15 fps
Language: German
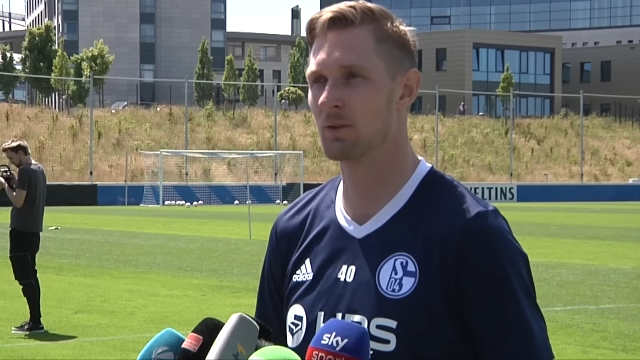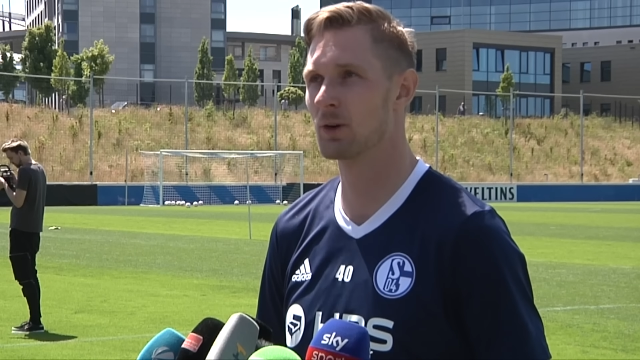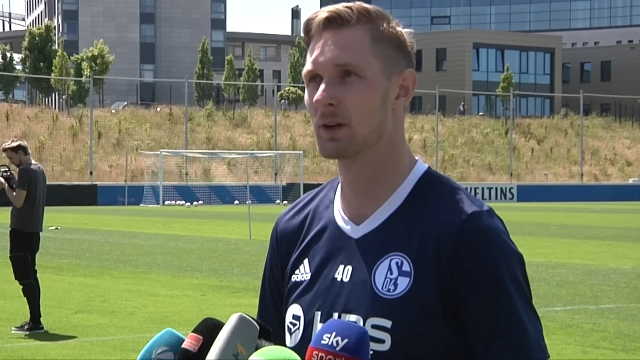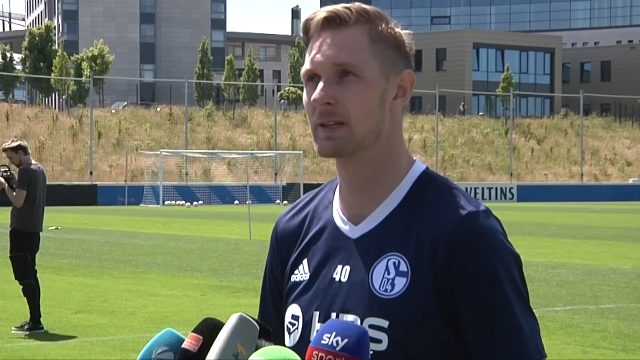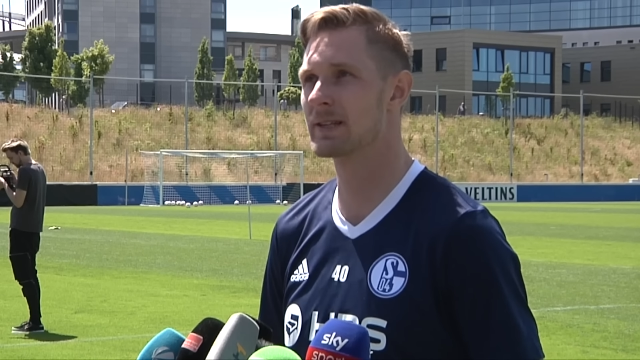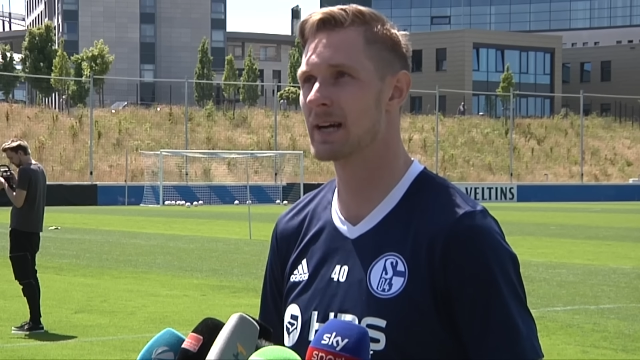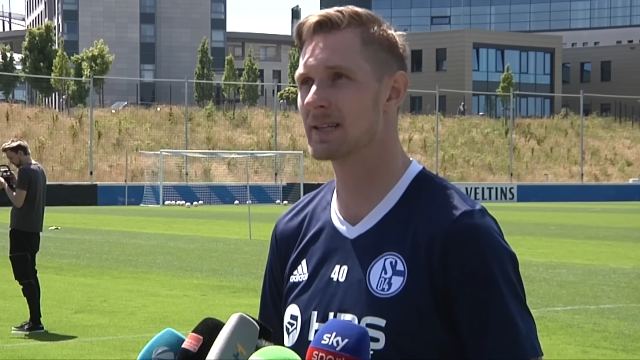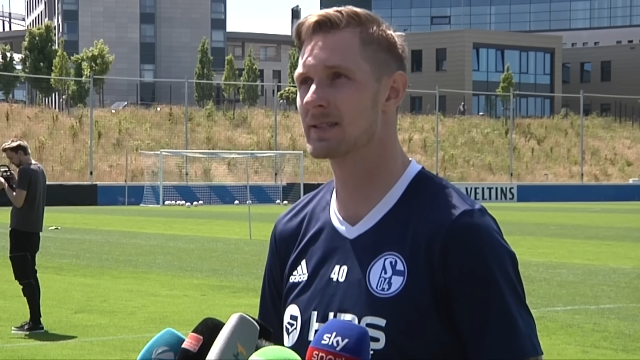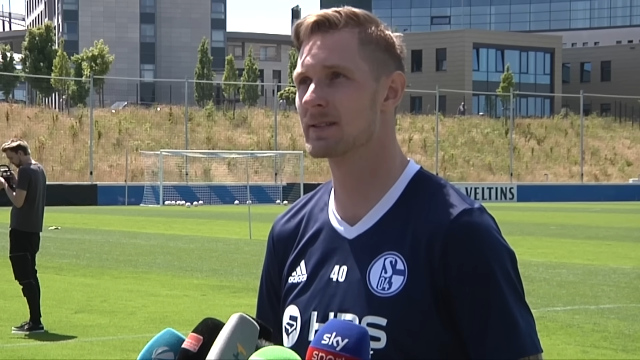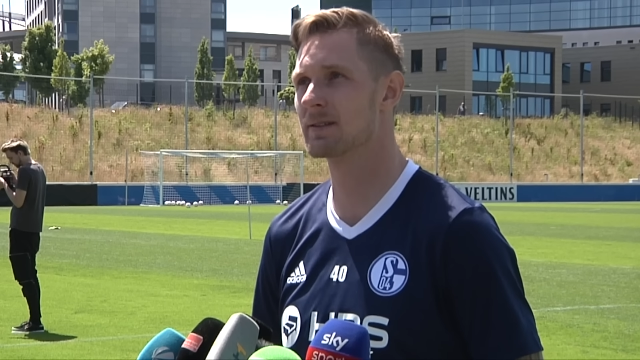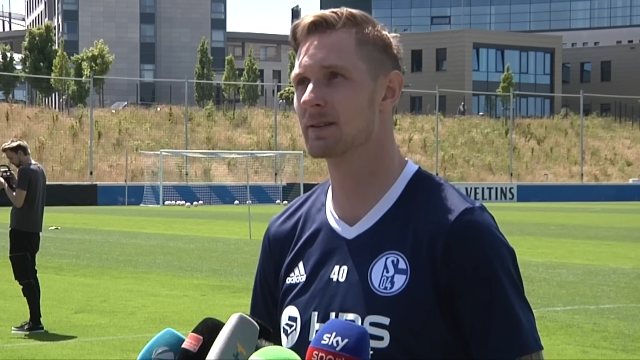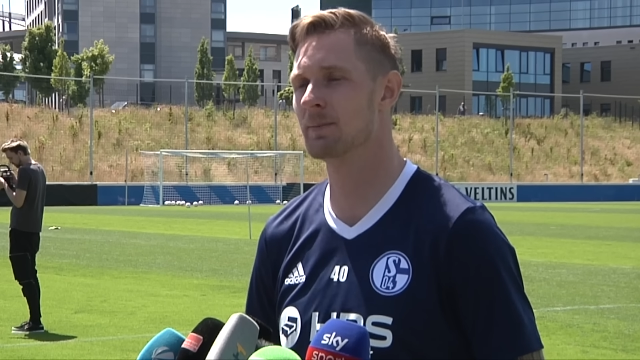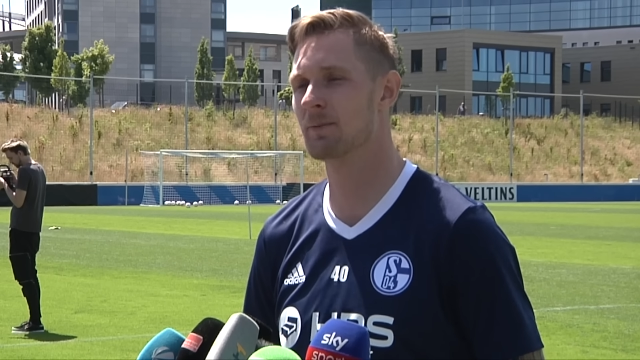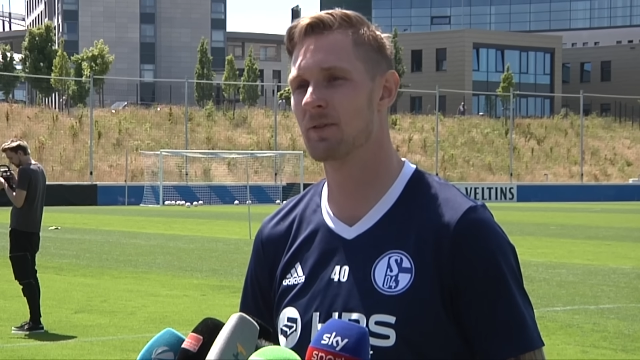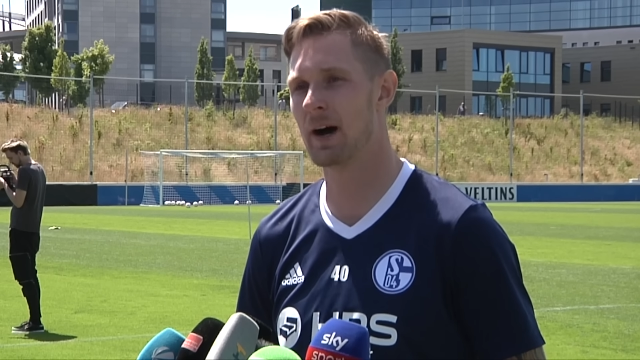wirklich das
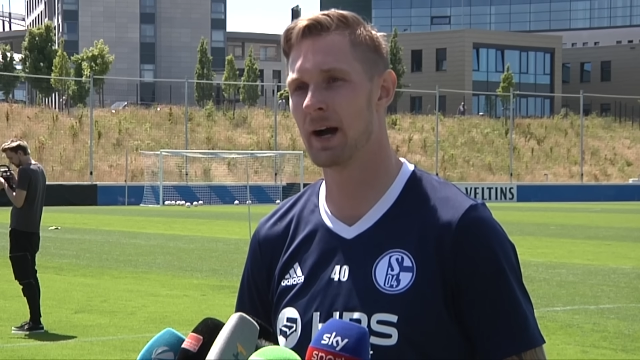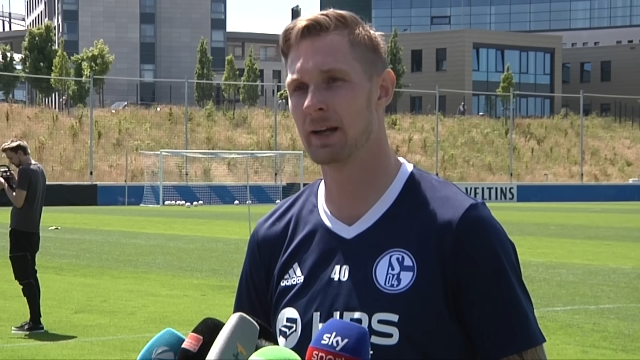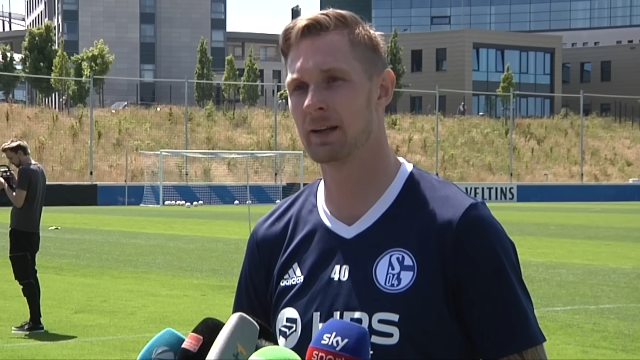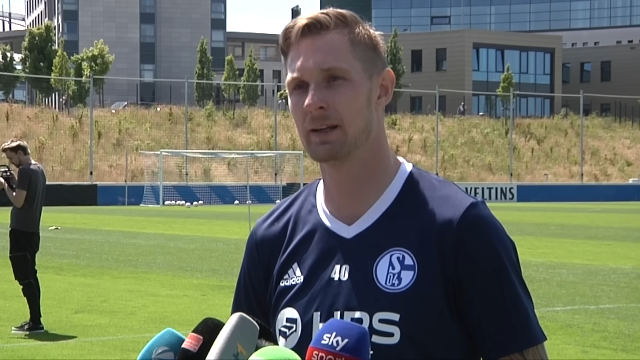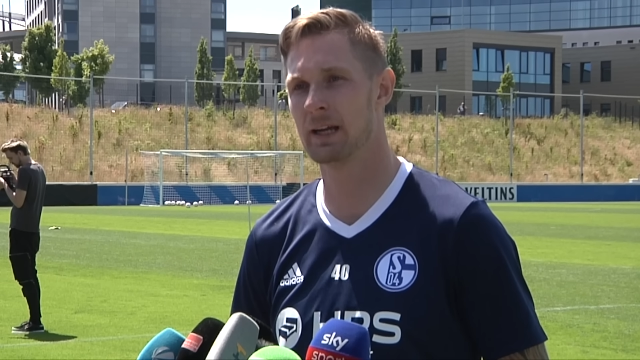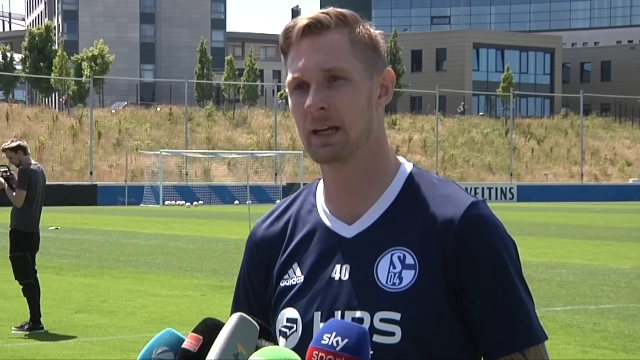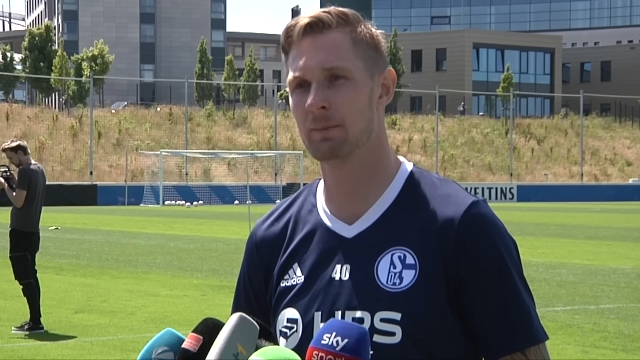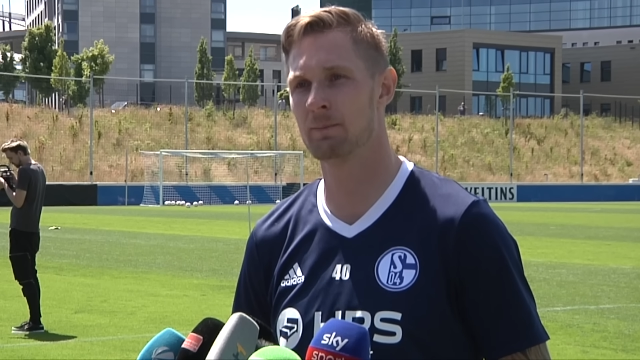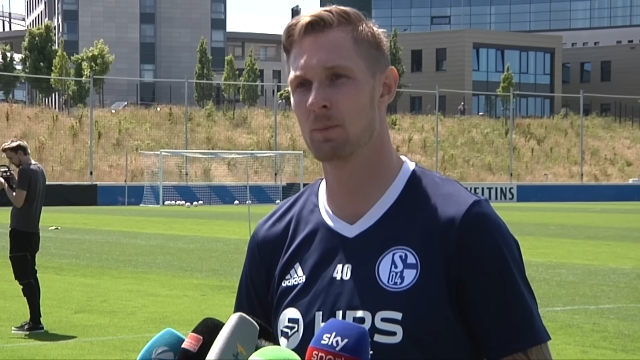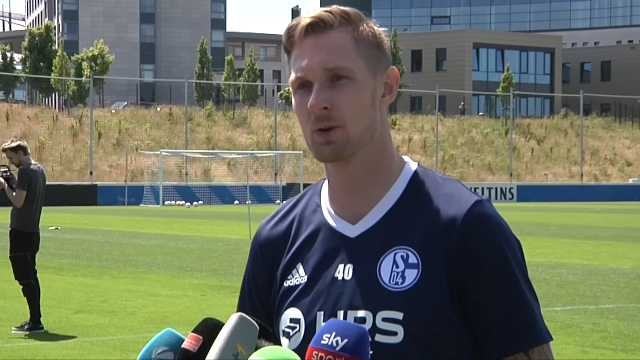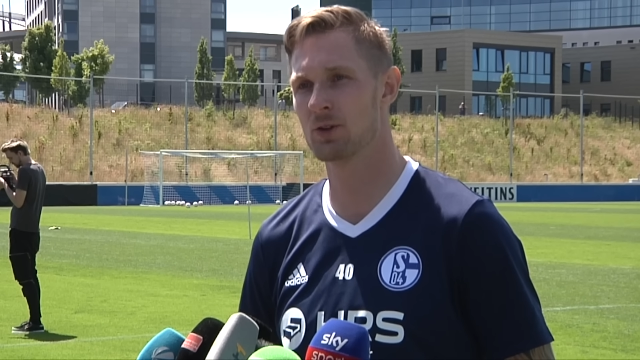dem Verein geben